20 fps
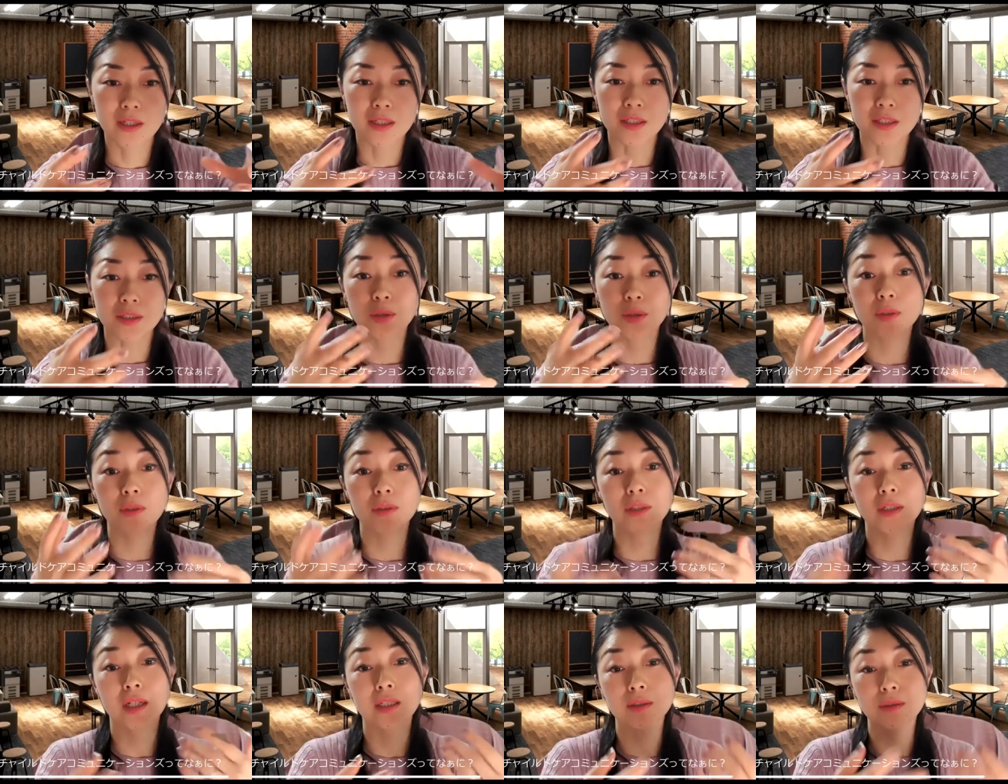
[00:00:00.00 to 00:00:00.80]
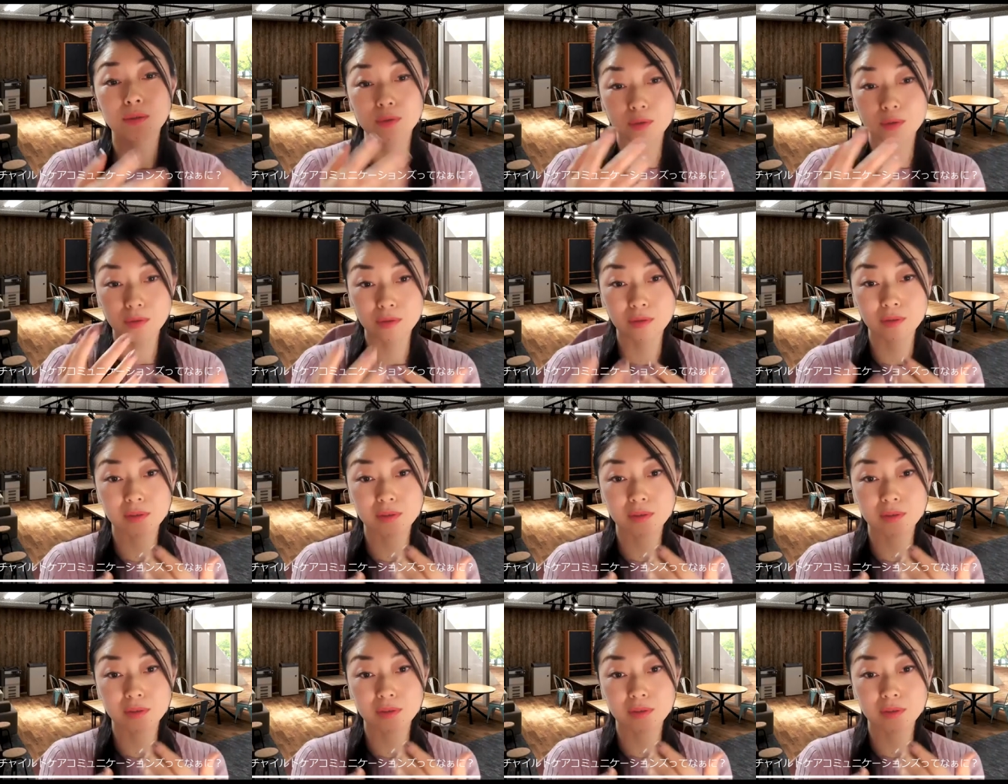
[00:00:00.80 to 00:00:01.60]
いろいろな葛藤を
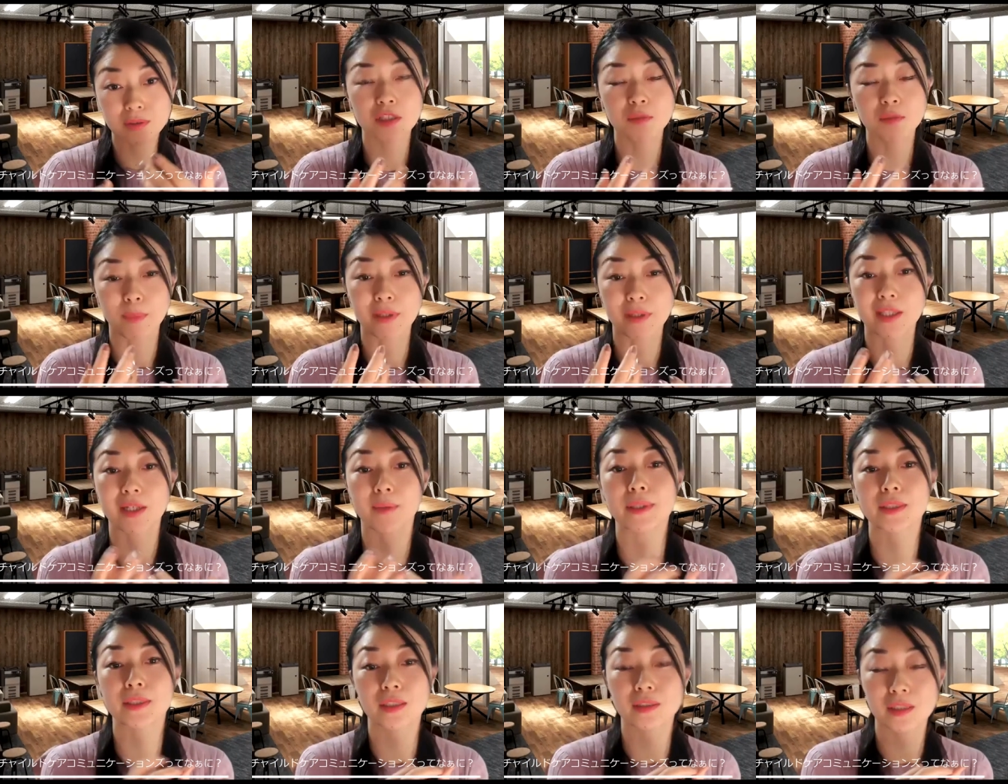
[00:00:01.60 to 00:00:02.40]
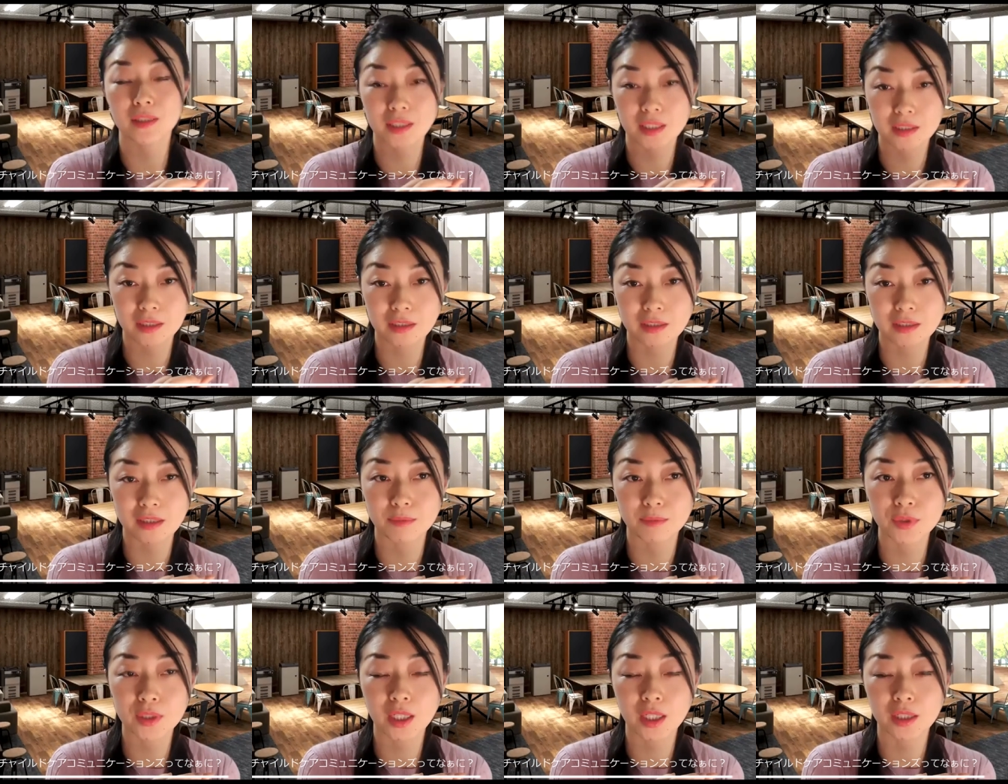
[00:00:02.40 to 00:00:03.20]
私自身も学ばせていただ
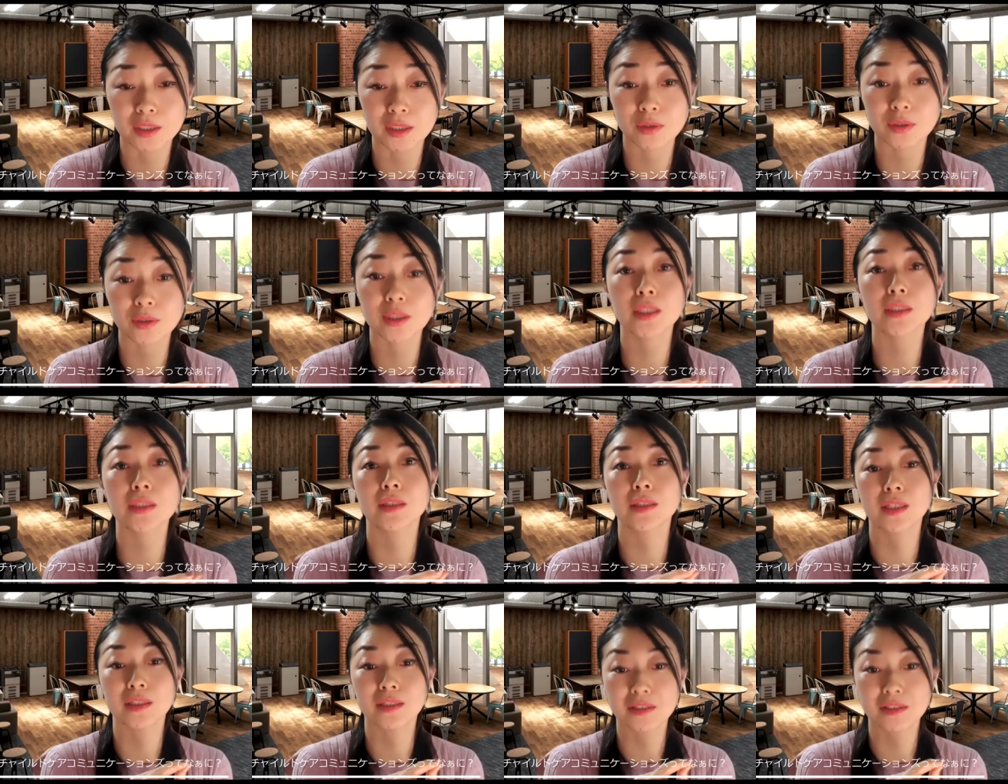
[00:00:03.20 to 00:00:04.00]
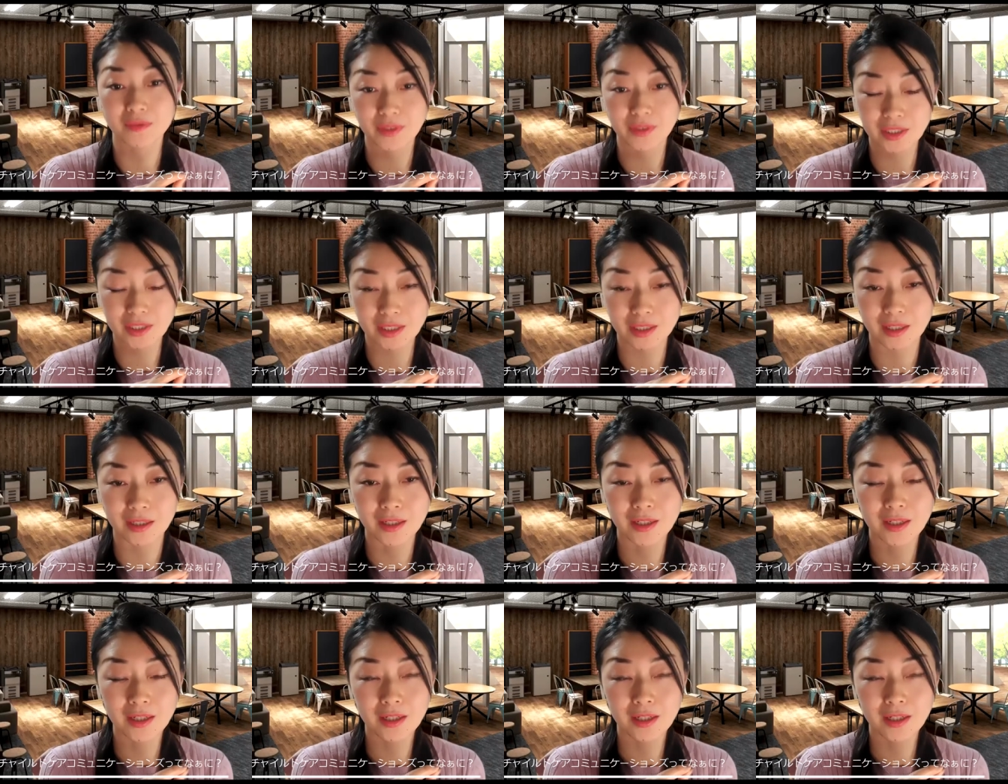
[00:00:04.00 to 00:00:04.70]
き部下に育てていただきまして